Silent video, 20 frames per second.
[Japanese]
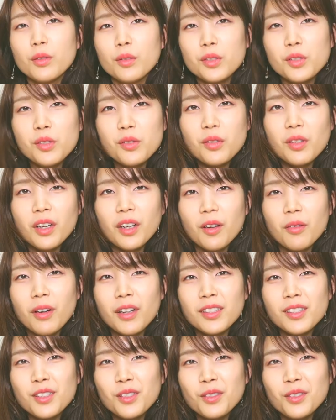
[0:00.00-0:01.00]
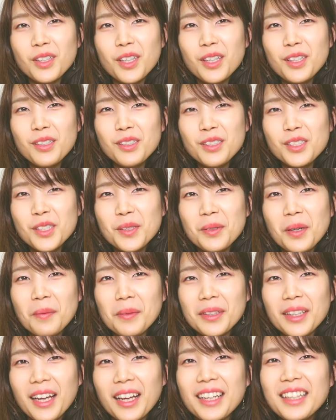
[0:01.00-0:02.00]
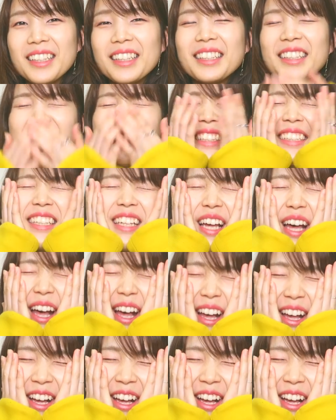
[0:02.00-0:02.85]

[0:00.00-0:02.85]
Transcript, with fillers: どうしようなんかファッション系 YouTuber みたいあ